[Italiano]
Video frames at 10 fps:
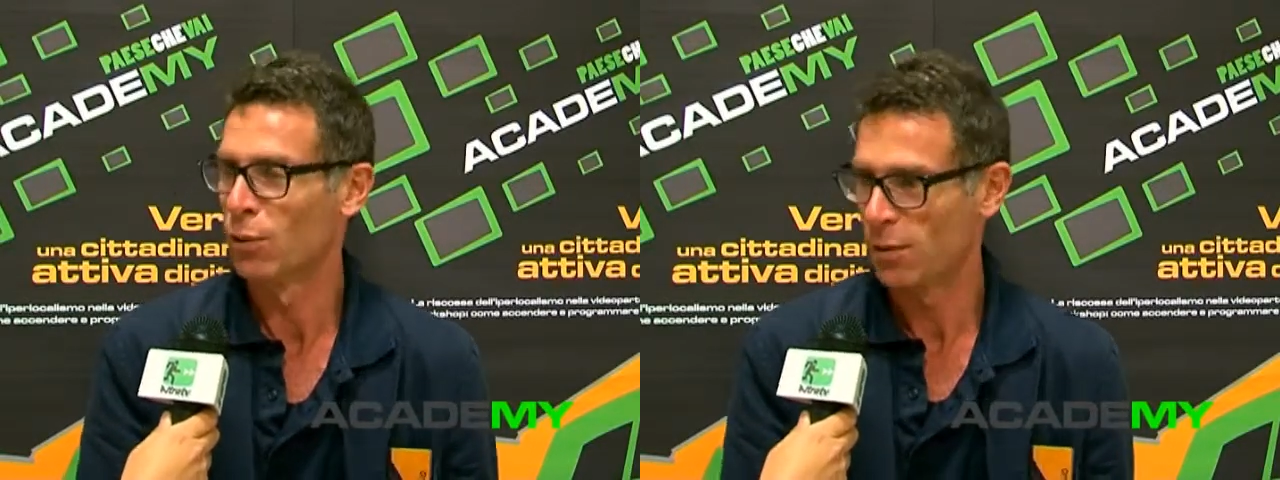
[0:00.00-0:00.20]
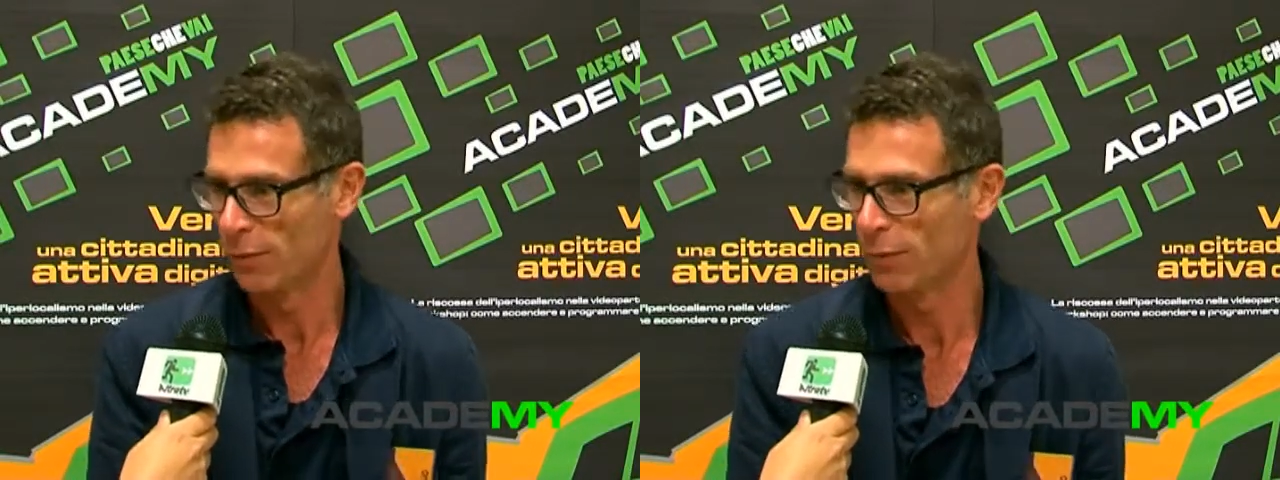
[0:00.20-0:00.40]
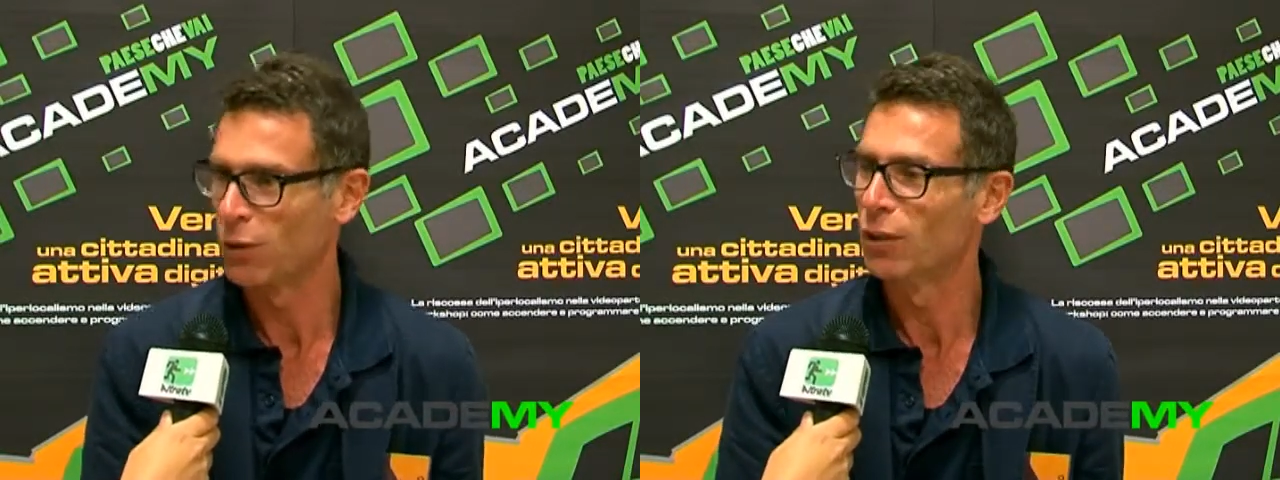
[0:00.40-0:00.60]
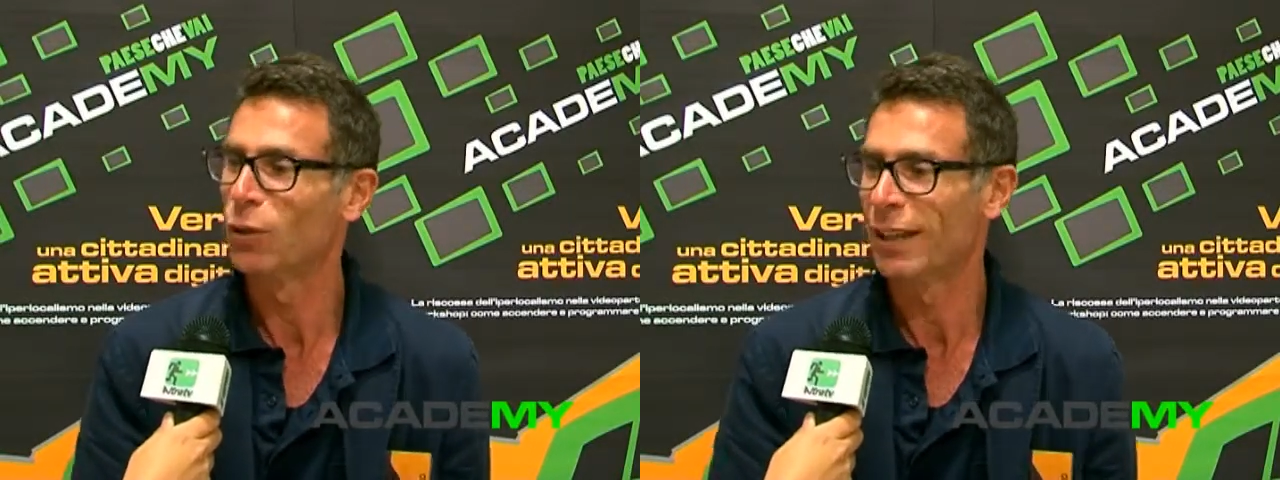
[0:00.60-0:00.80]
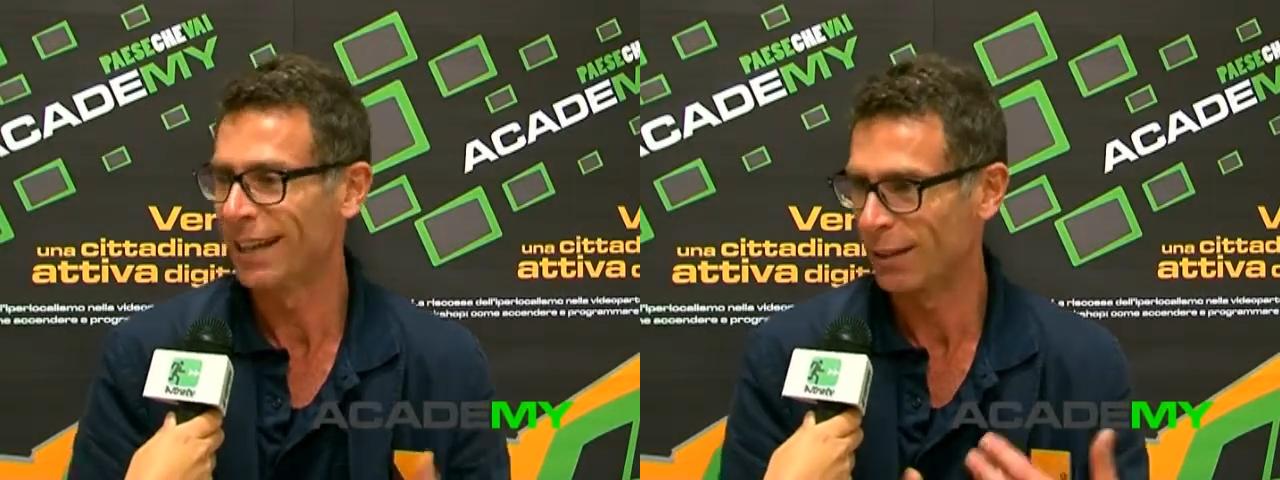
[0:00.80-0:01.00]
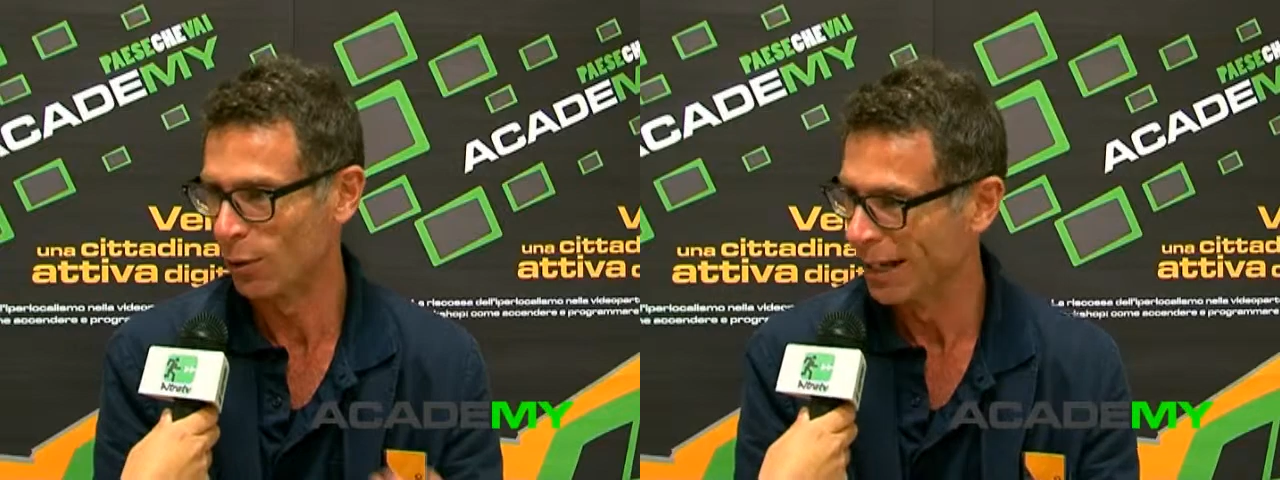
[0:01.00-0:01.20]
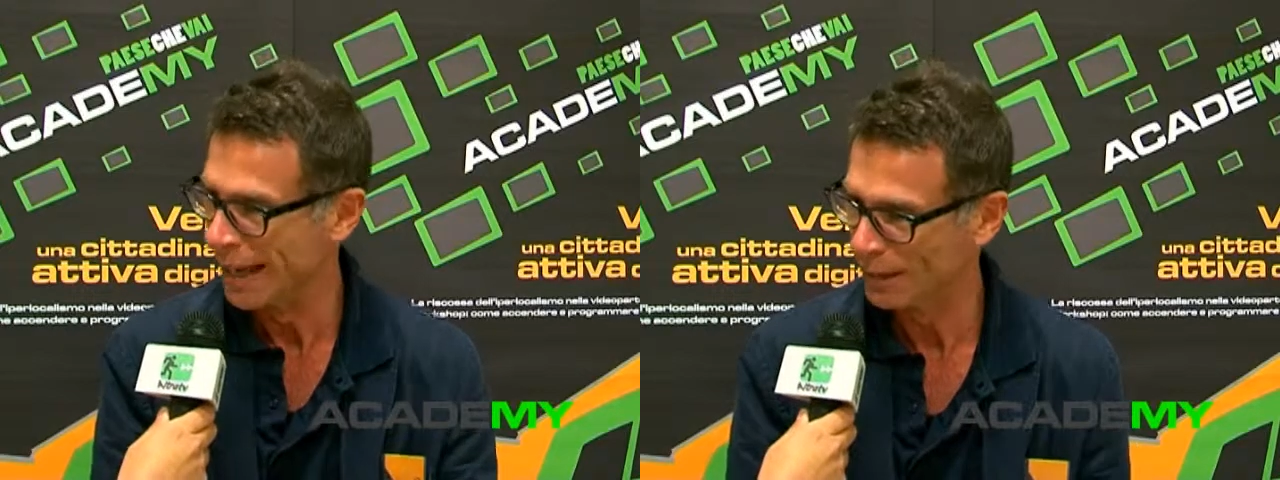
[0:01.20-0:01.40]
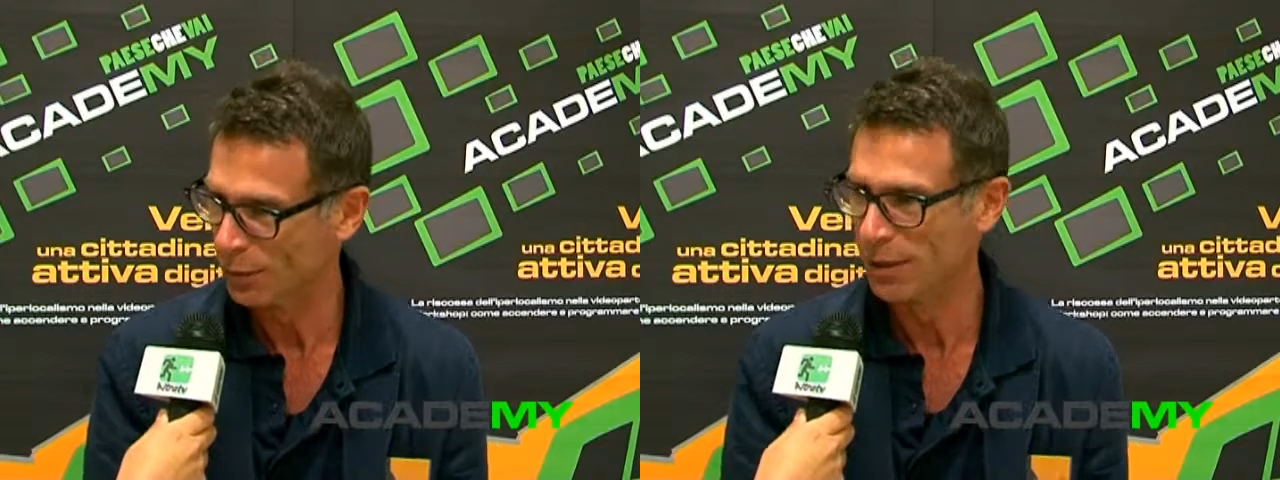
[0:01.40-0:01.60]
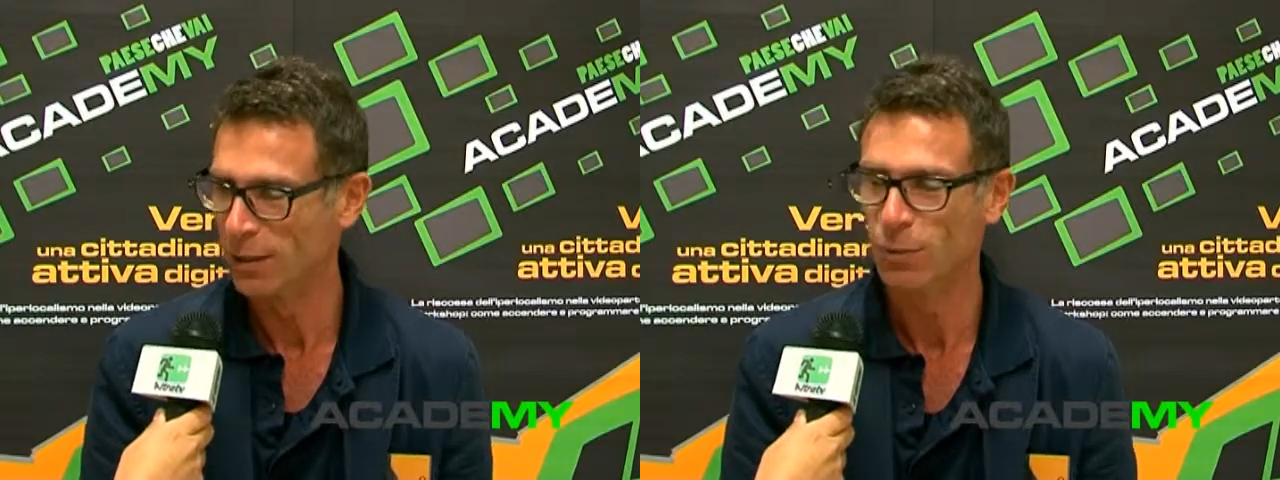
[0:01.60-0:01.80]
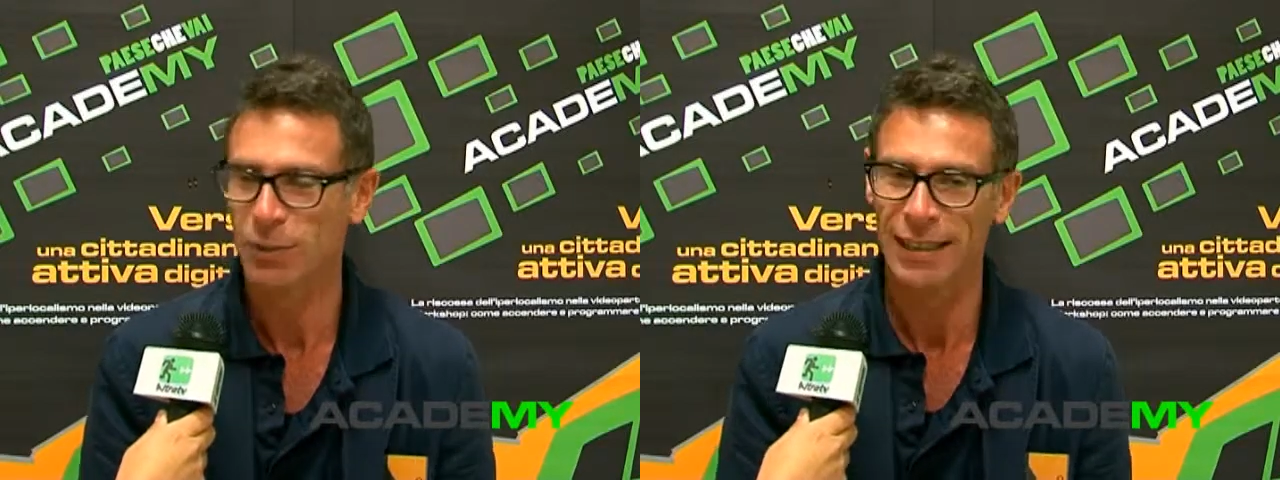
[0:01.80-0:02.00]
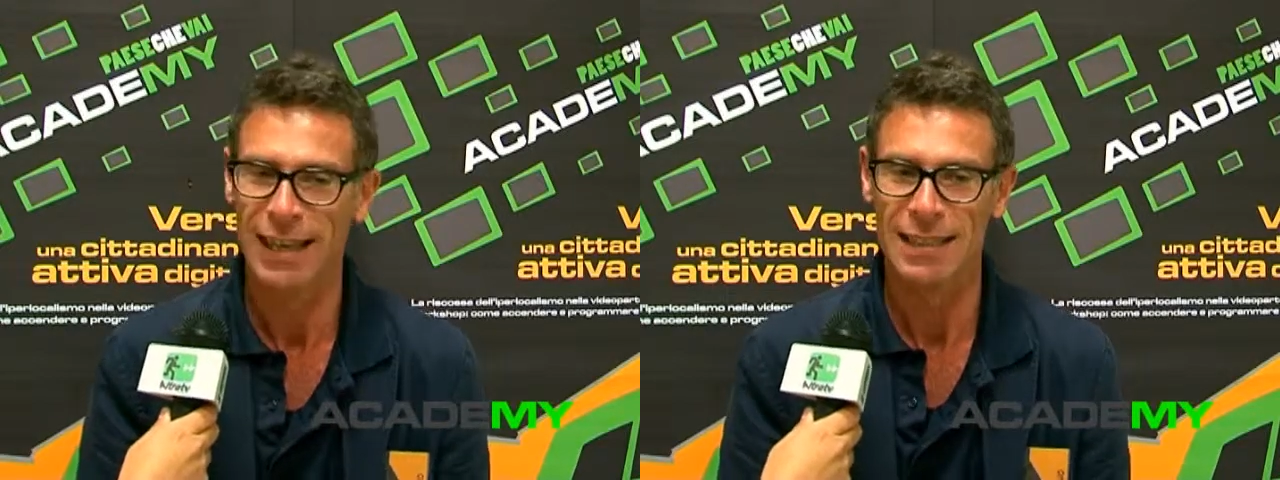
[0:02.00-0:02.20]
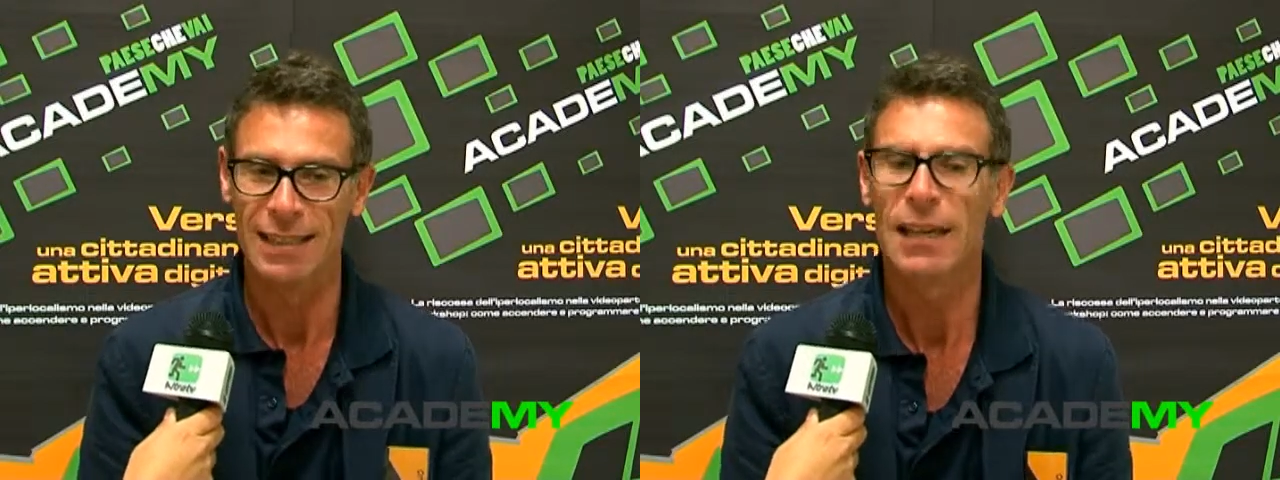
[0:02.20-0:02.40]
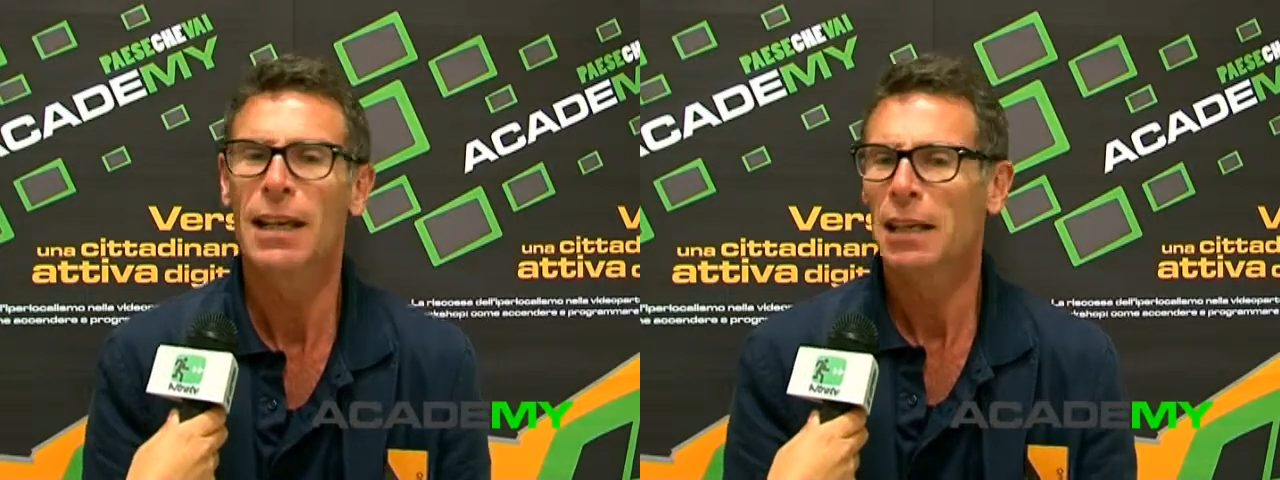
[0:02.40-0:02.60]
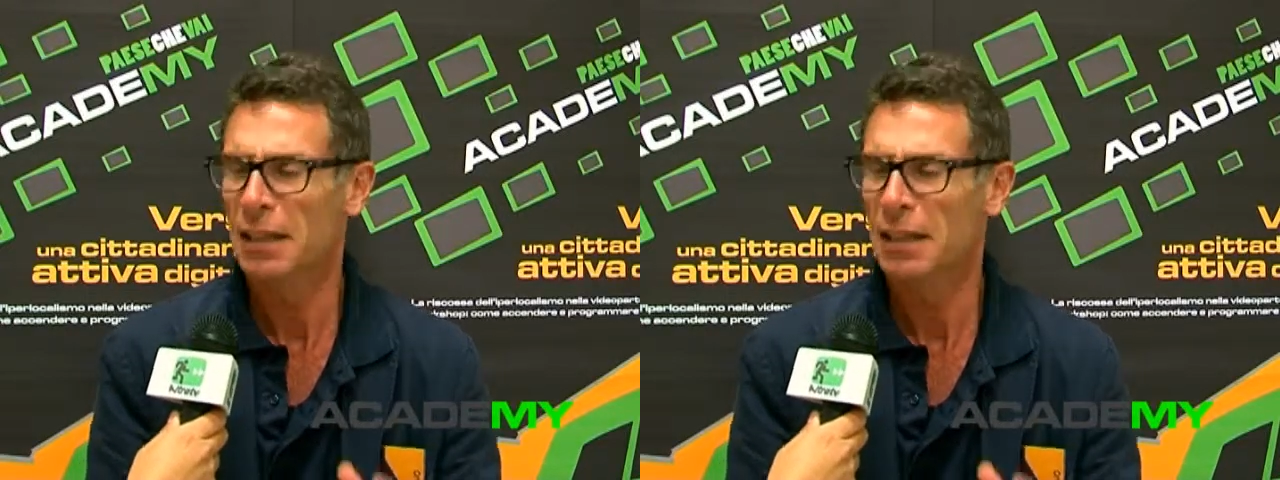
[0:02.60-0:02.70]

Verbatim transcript: lo sta facendo caracollando in alcuni casi,